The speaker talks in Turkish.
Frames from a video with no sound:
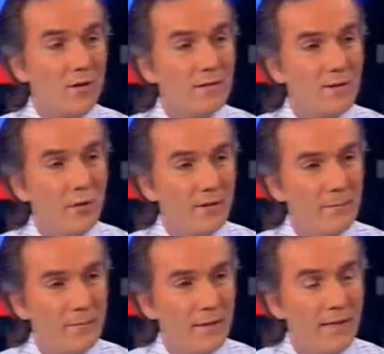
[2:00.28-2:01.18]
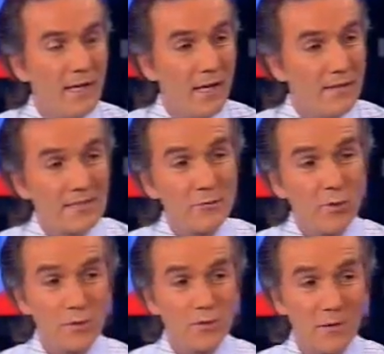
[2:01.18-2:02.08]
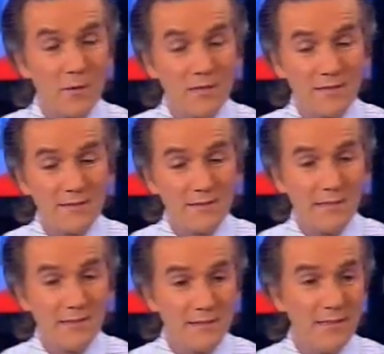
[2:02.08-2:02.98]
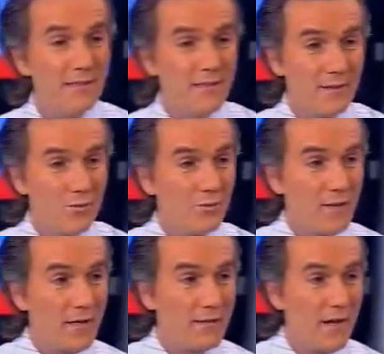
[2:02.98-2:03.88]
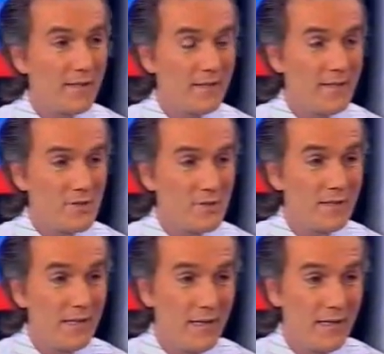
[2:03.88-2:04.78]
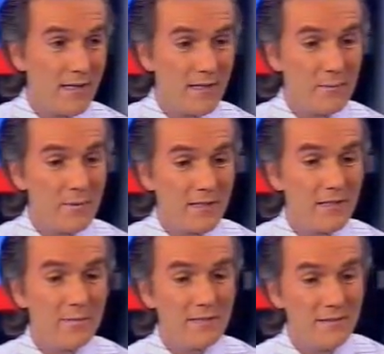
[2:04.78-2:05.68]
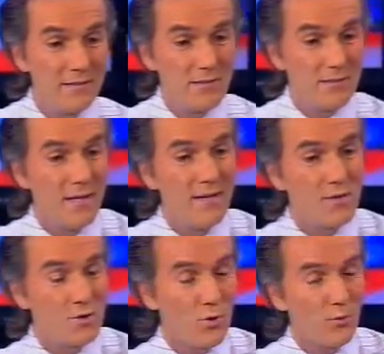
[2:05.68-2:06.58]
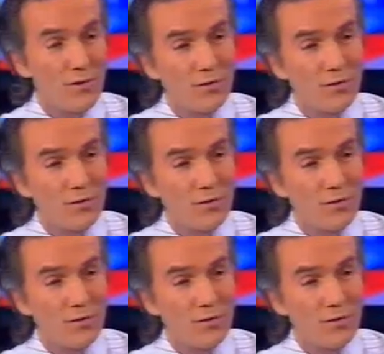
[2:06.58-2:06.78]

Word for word: o kadar önemli. Nasıl ozon tabakası delindi? Dünyada değişik e, beklemedik dışında çok